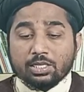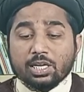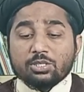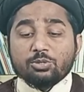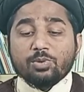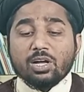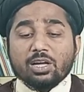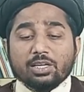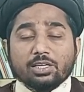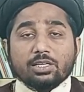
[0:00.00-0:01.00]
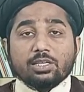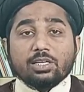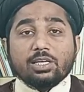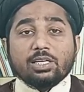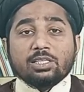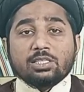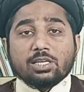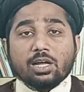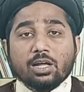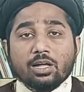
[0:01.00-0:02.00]
तर्जुमा
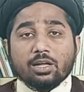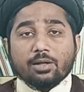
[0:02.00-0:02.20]
इसका